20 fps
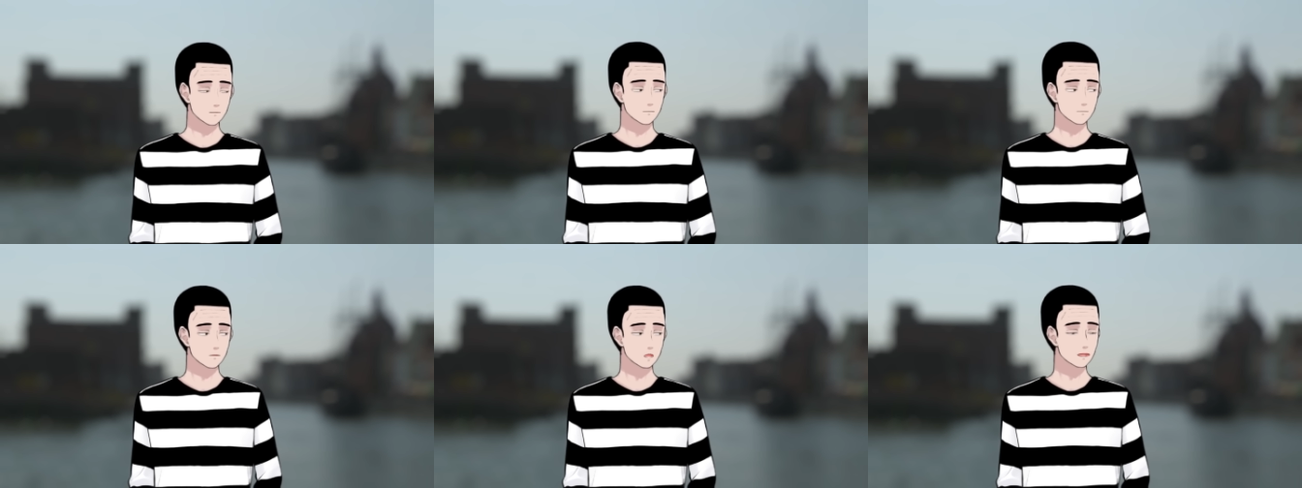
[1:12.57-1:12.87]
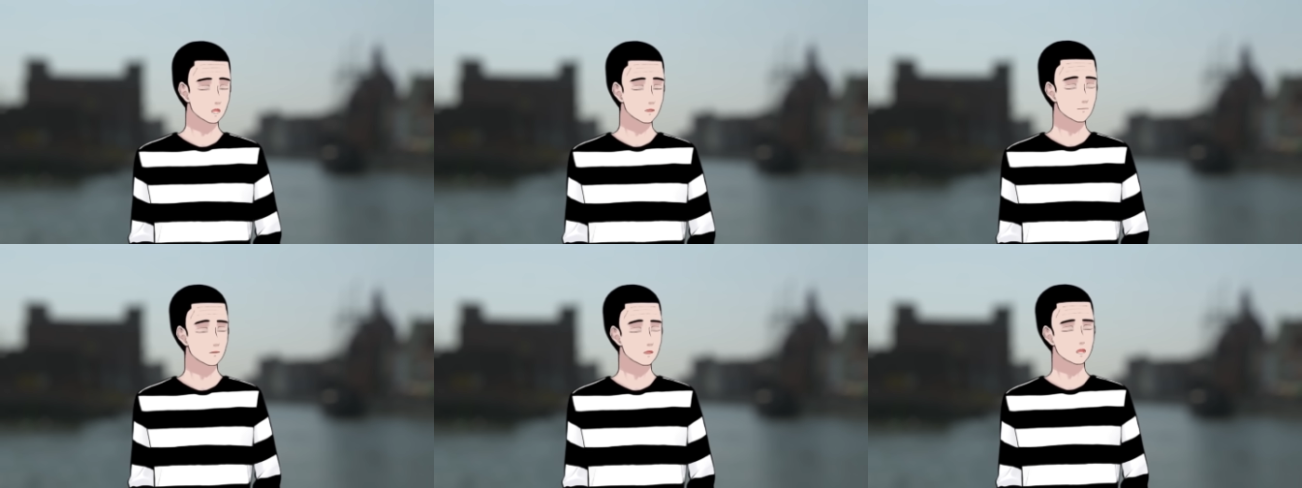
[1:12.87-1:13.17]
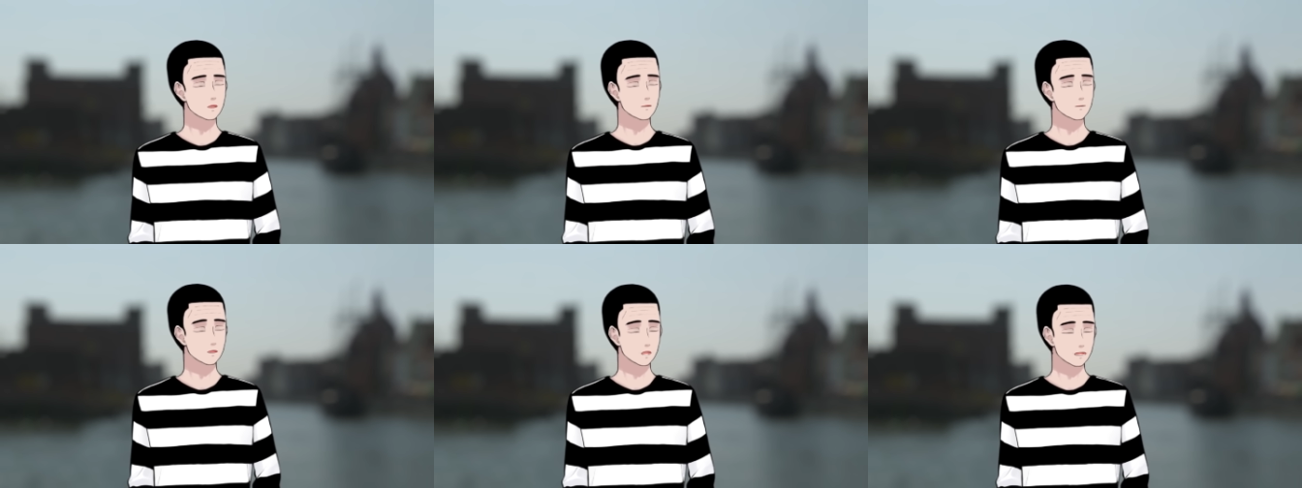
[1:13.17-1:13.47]
顔は腫
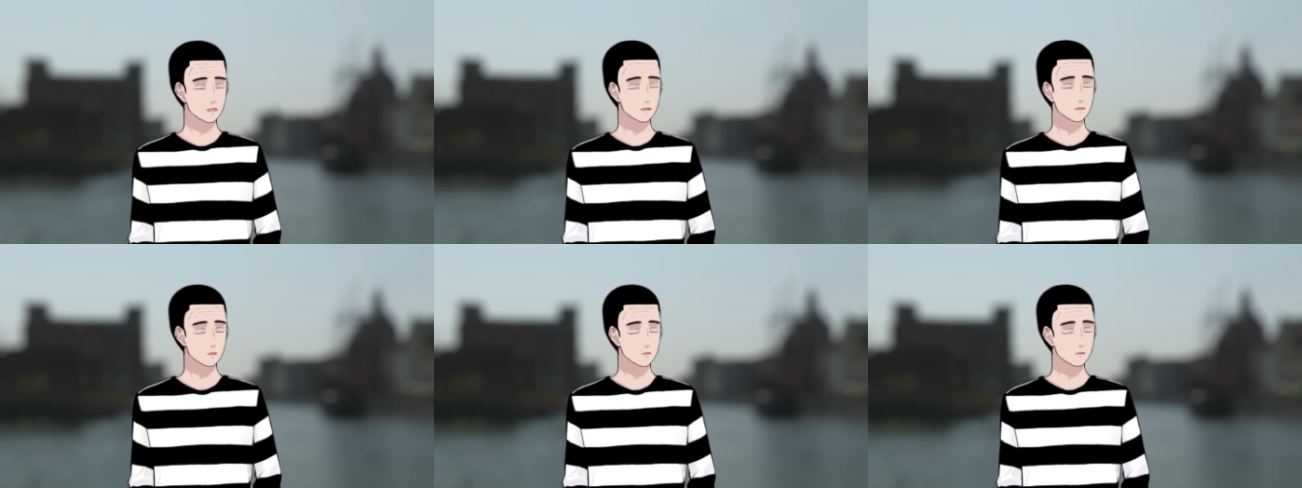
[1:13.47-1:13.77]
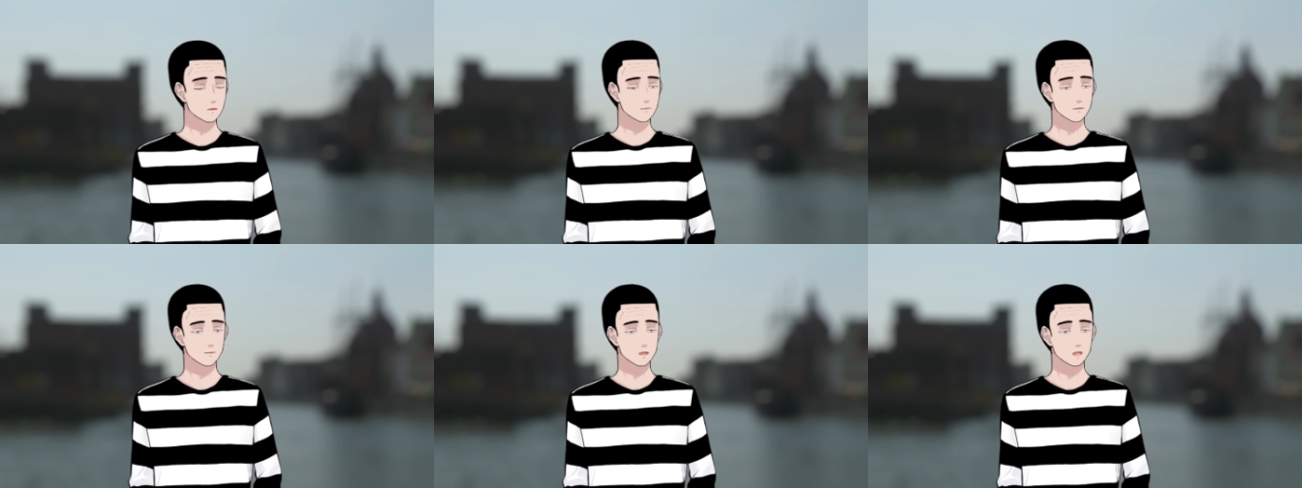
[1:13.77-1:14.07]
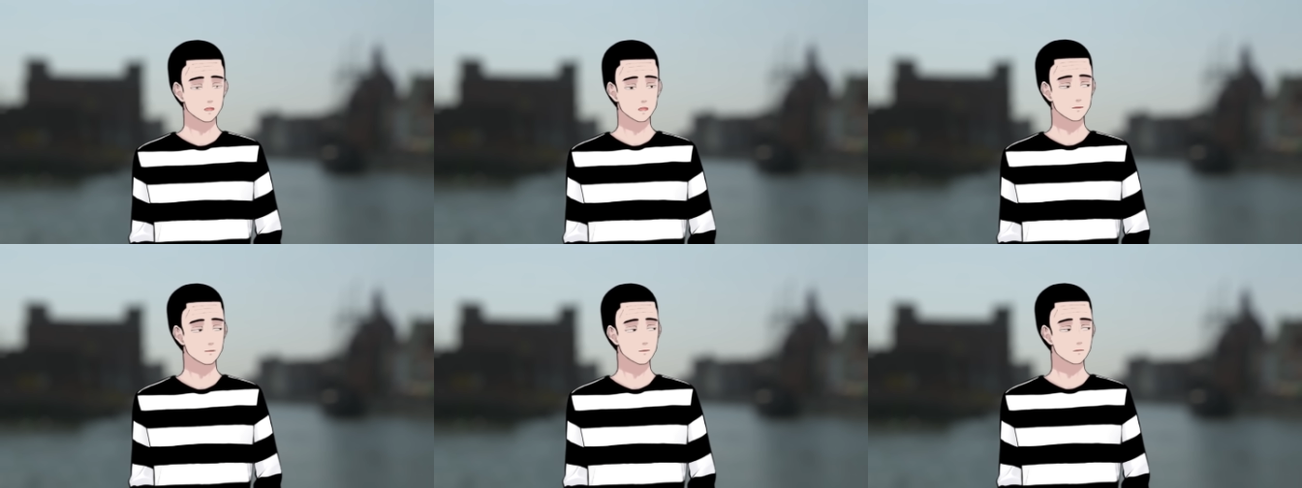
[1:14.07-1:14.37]
れて口から血を出
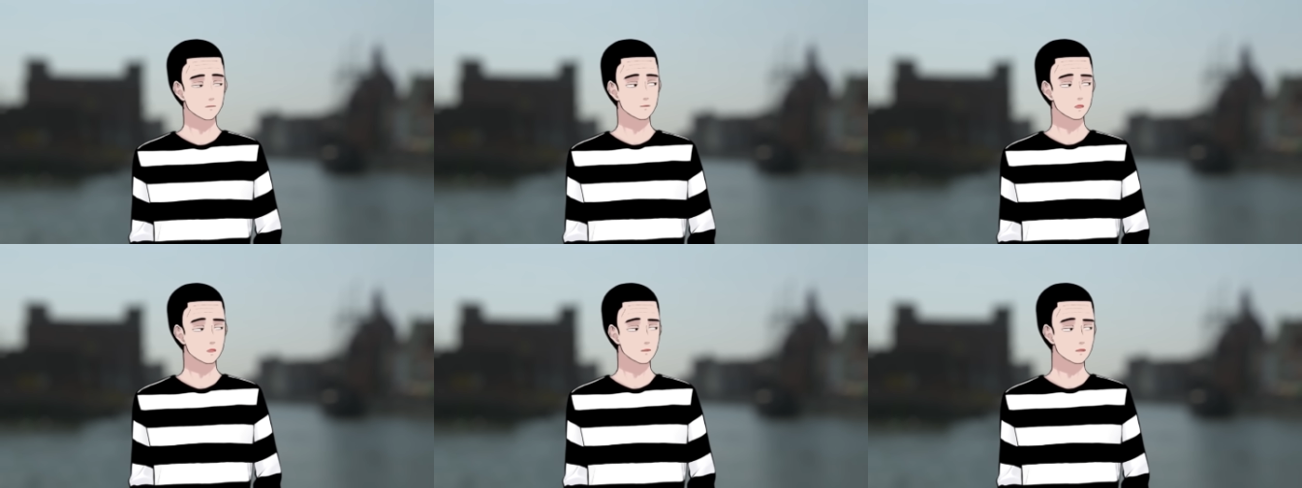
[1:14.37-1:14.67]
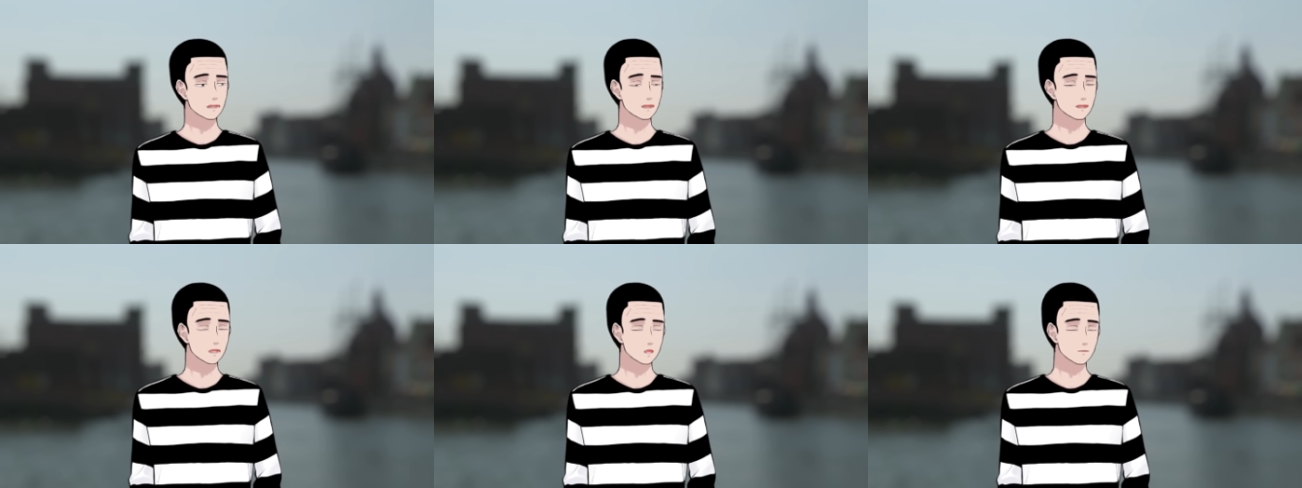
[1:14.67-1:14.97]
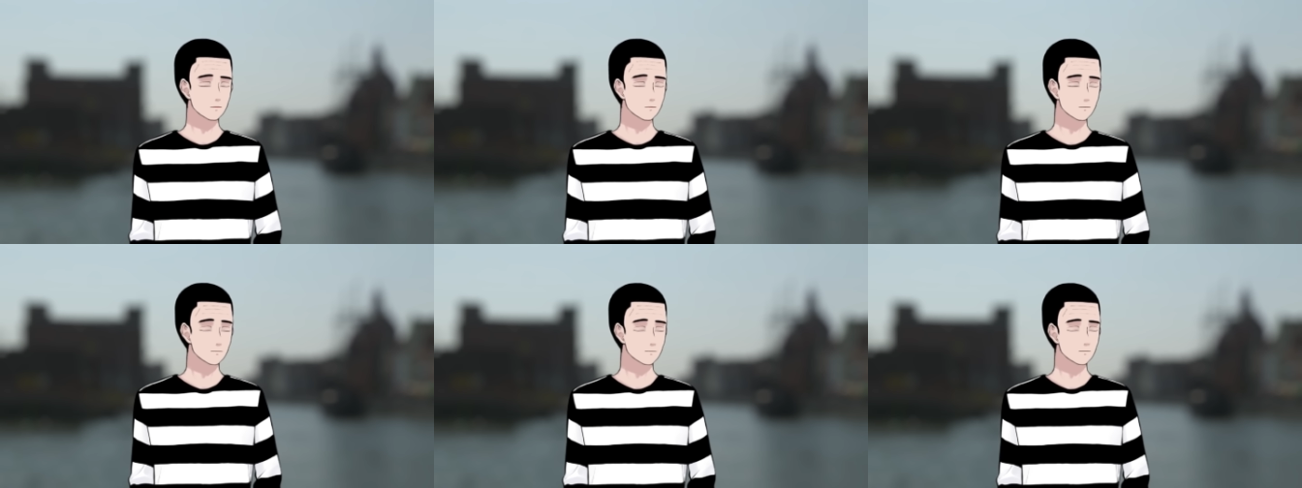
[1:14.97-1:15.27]
ていたって意
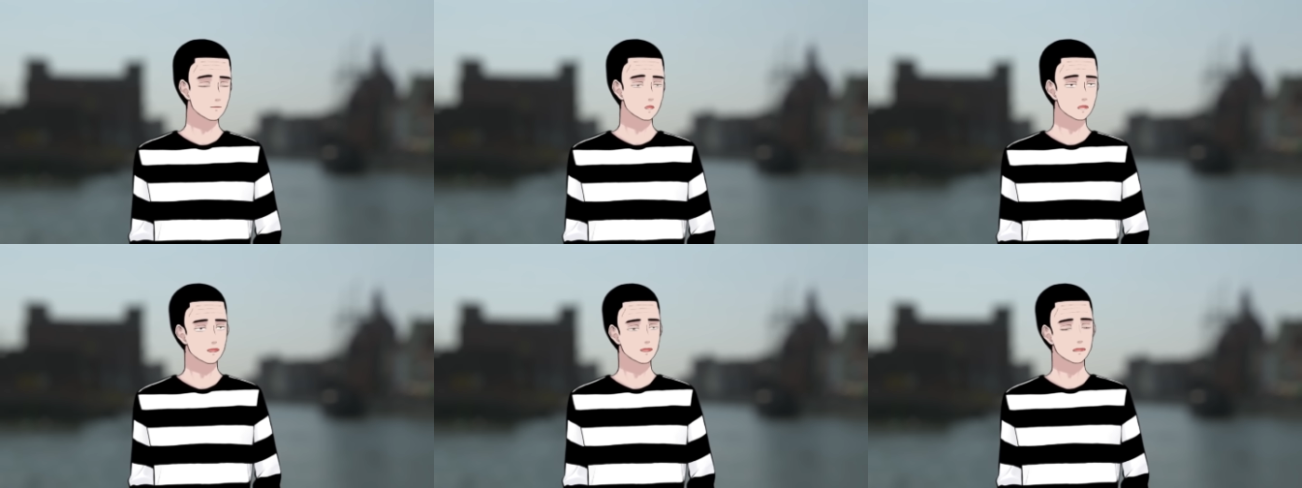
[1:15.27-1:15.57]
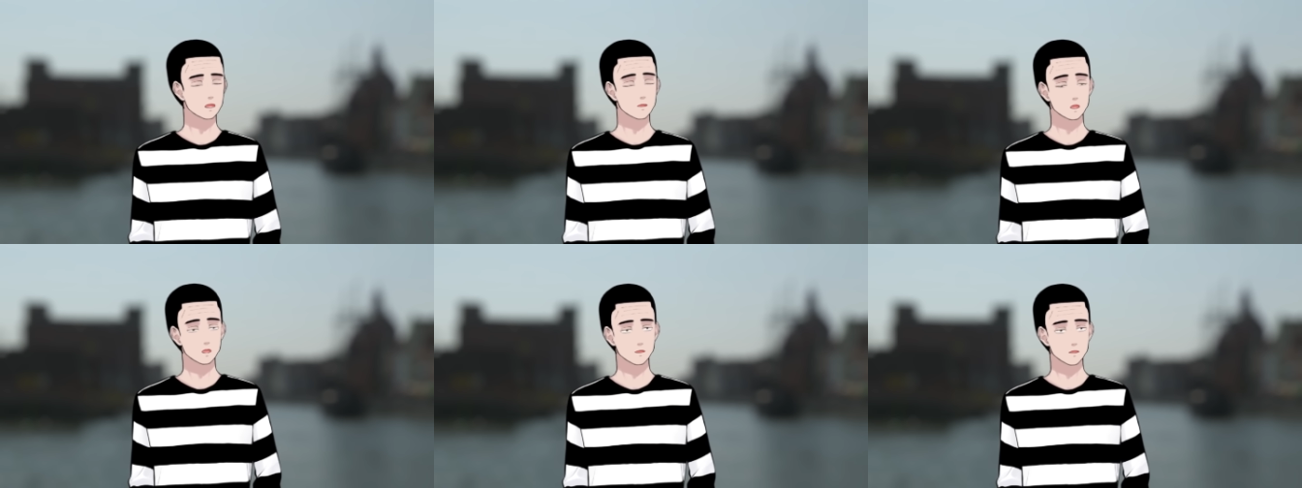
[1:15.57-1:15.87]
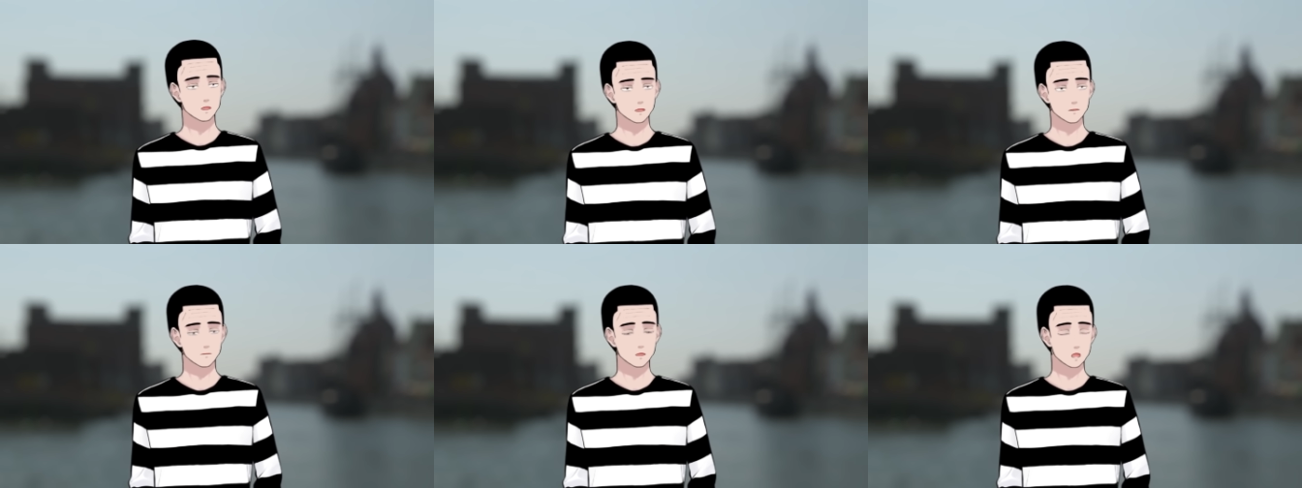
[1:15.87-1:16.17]
識不明の重体